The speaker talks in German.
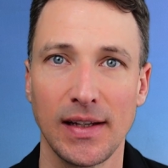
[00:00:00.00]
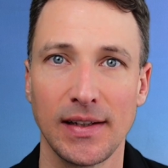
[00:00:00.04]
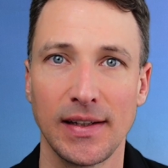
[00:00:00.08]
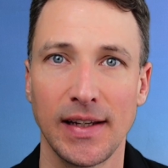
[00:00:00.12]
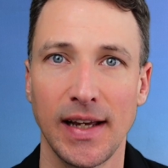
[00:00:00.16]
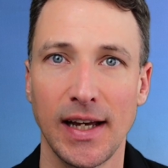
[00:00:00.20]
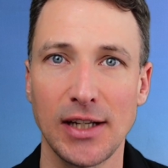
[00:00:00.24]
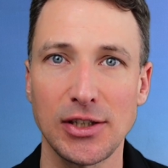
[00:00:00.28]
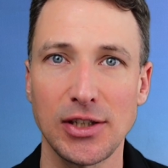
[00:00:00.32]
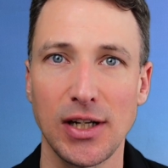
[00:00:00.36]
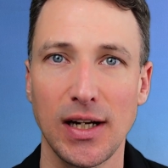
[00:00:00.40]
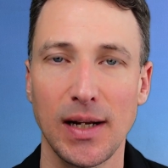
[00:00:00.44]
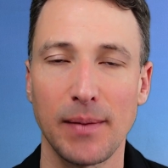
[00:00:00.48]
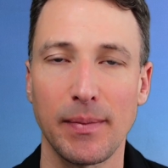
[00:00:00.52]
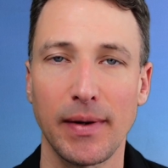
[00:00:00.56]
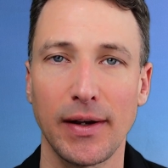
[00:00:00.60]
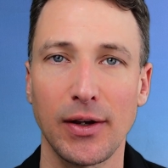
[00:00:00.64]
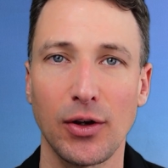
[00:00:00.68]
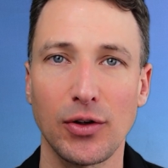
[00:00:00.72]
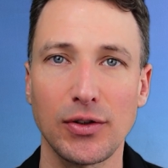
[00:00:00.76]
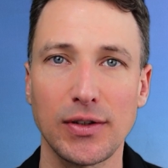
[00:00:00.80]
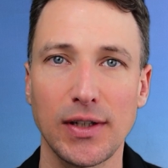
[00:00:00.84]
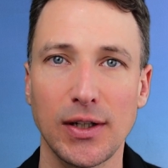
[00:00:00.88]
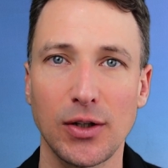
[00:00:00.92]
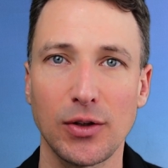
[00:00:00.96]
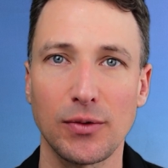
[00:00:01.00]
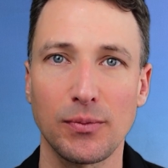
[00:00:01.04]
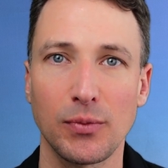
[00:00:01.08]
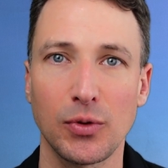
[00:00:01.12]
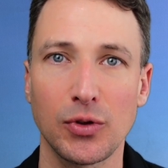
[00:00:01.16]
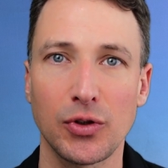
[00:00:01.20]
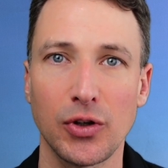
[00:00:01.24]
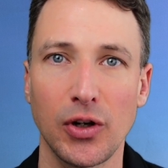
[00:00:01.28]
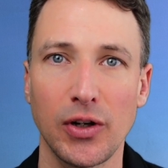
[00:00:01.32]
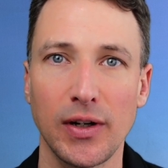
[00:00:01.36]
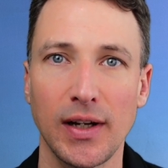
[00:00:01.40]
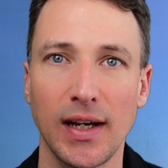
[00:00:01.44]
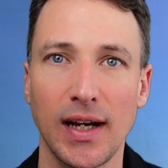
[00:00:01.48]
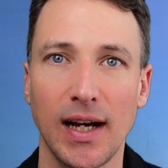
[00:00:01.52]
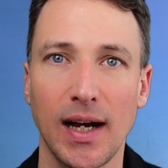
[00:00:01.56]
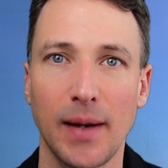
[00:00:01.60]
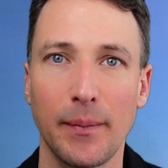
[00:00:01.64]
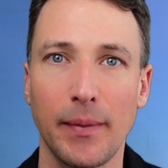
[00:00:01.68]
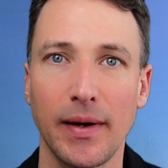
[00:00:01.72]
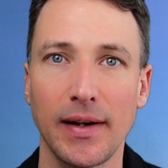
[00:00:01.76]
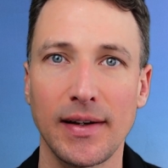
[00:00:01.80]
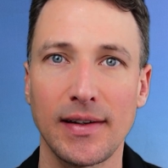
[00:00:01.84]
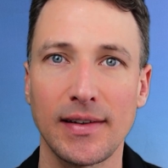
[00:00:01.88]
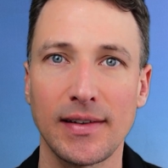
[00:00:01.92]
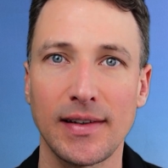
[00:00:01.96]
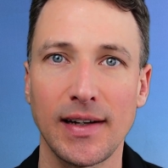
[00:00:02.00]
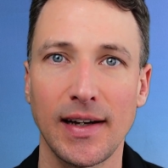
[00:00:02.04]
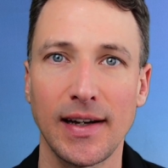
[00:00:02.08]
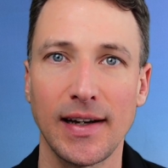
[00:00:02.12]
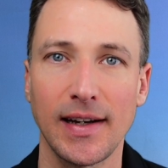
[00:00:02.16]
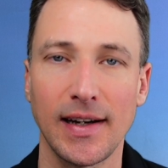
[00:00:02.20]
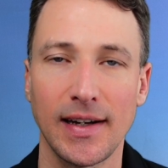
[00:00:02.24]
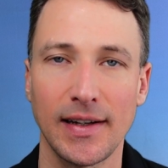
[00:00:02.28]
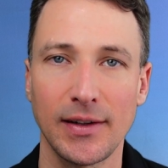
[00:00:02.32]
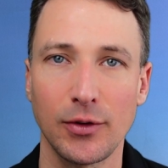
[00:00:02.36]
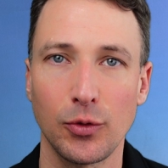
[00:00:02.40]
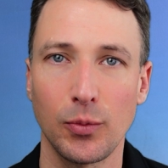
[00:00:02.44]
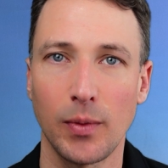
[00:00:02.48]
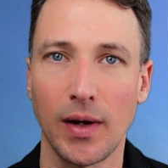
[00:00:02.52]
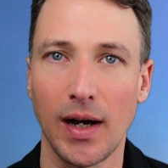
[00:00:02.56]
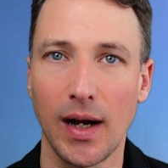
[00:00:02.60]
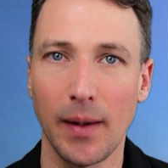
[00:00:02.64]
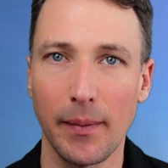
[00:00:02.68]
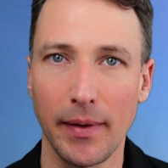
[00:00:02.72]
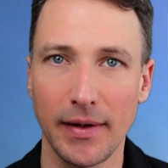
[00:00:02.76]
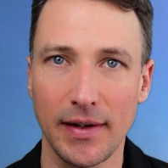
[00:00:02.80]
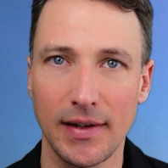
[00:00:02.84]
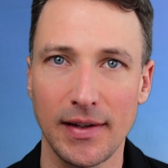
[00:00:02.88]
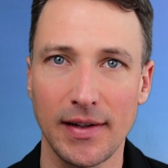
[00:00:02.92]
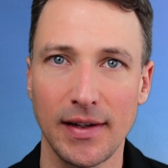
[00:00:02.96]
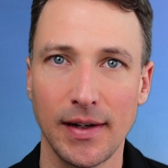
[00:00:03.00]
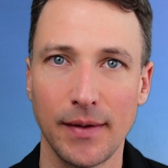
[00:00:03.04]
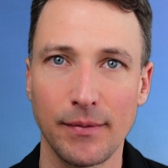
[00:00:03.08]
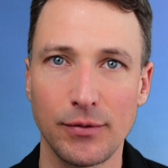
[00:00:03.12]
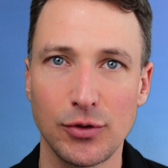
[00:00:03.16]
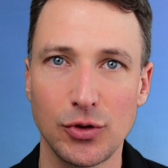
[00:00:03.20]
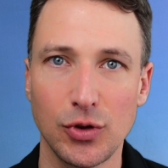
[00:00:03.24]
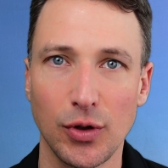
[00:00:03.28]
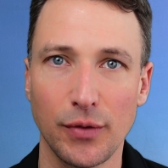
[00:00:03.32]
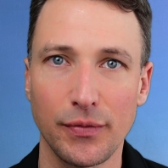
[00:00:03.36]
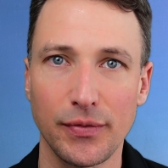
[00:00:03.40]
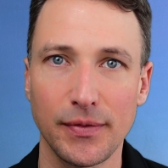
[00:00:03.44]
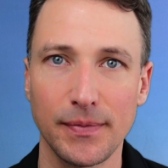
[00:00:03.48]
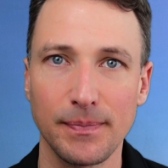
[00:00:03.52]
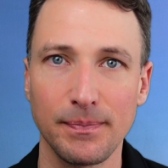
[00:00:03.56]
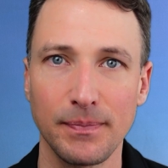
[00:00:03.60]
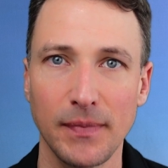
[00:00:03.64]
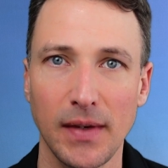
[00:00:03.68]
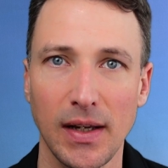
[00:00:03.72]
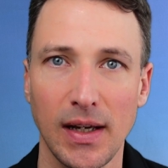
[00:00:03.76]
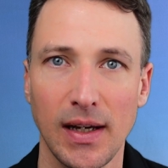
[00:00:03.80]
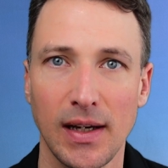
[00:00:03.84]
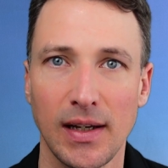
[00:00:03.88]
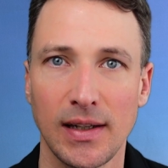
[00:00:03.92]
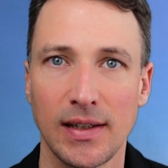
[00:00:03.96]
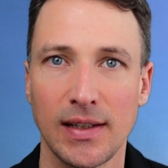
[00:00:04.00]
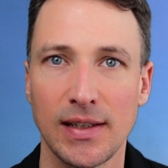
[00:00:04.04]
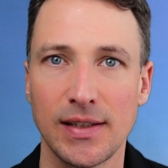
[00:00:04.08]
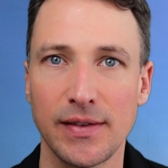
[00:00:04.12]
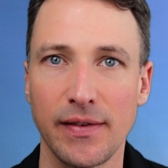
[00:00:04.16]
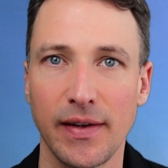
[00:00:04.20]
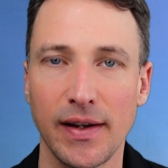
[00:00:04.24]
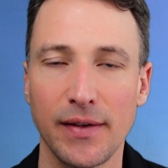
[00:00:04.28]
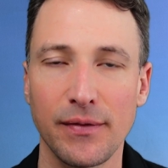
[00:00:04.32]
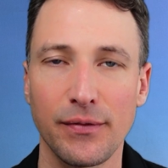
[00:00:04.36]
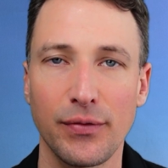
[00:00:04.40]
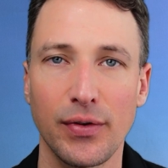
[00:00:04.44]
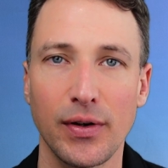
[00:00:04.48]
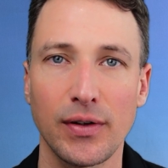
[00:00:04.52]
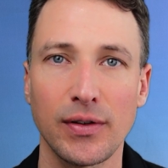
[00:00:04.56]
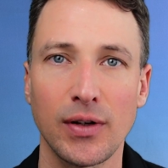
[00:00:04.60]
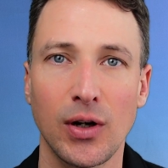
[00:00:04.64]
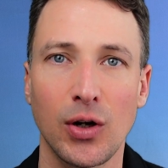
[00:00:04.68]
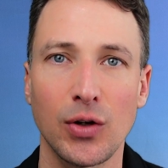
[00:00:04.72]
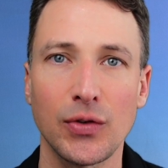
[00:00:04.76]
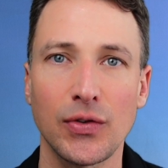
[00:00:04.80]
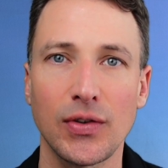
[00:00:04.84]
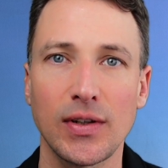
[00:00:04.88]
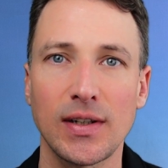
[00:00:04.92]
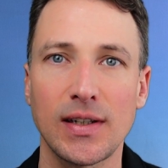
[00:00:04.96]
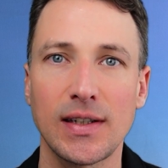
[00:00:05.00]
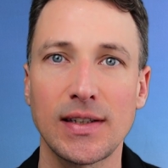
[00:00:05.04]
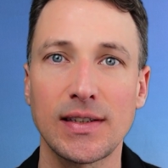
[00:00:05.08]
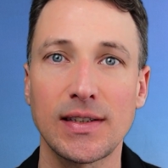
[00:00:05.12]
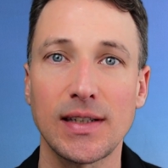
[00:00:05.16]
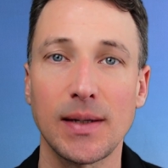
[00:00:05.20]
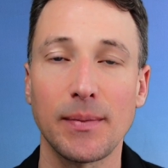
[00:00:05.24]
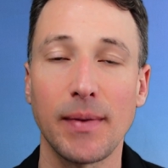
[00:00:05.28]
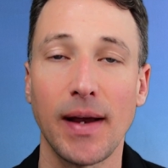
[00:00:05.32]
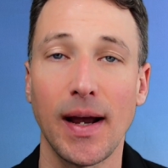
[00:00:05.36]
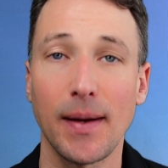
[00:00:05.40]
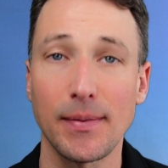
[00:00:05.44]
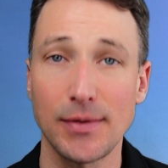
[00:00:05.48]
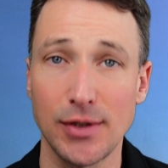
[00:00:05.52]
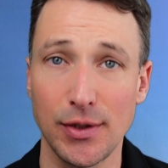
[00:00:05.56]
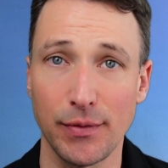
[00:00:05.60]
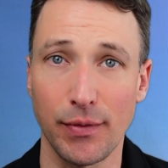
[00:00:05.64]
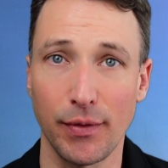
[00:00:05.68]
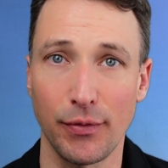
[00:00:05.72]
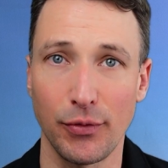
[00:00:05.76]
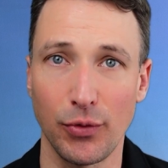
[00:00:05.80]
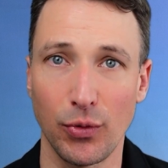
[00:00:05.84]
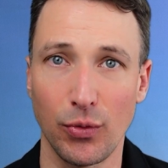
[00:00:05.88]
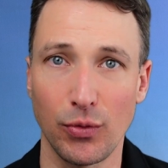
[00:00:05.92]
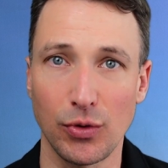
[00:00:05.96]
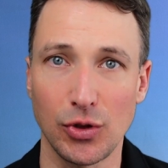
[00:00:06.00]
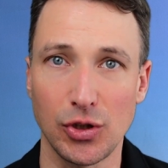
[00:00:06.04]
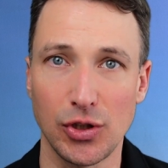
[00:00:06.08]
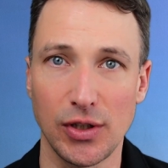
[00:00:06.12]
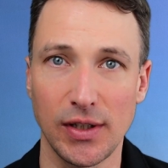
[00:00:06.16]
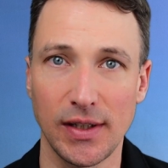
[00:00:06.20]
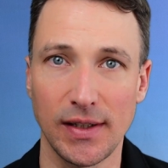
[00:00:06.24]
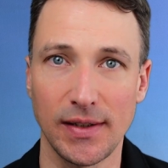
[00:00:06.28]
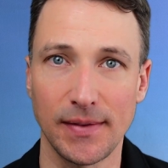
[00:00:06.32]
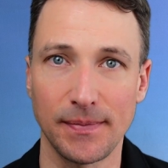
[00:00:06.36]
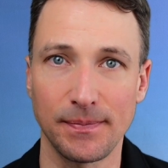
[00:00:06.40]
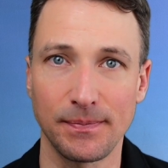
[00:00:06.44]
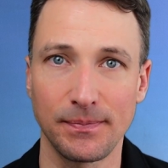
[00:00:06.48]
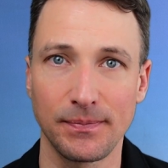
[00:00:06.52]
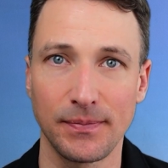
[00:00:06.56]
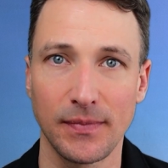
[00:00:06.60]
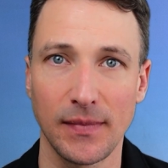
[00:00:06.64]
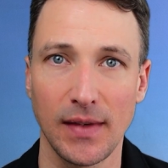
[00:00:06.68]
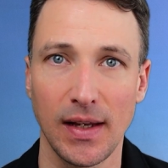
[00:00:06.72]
Die Hersteller BioNTech und Moderna arbeiten daher an überarbeiteten Impfstoffen. Diese werden voraussichtlich im Herbst zur Verfügung stehen.